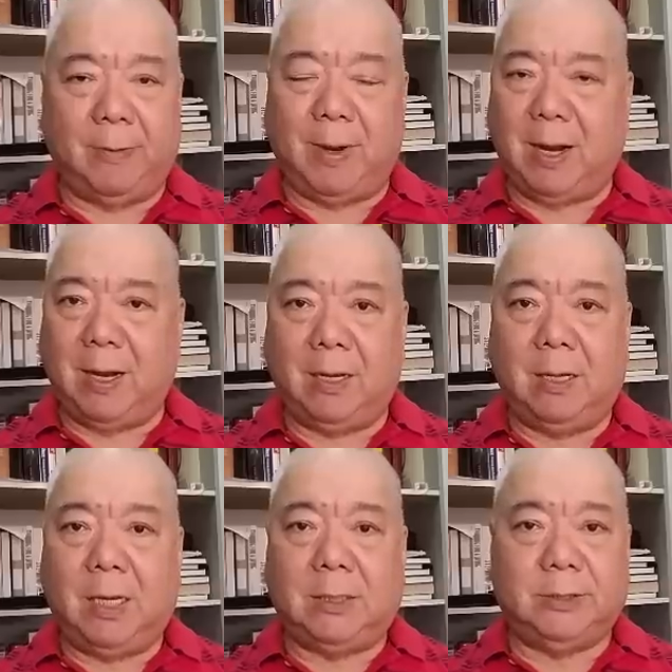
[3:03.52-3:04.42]
ang mga
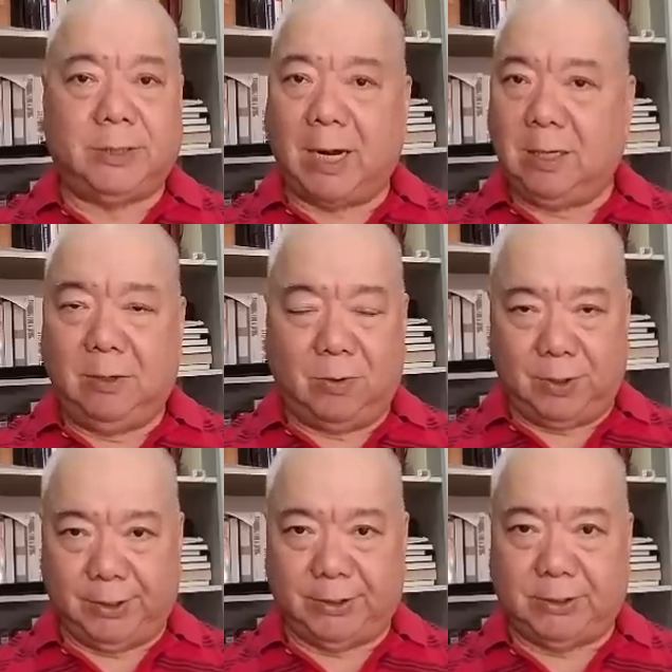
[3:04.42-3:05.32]
drug
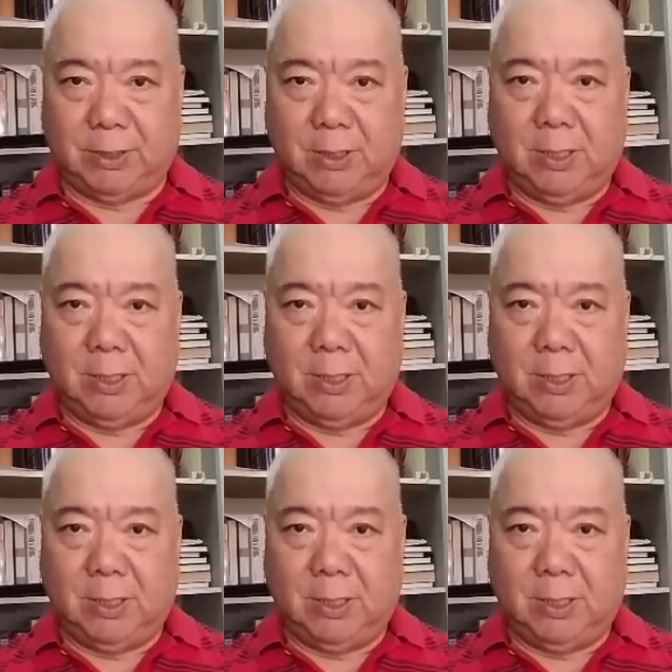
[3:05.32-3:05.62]
lords.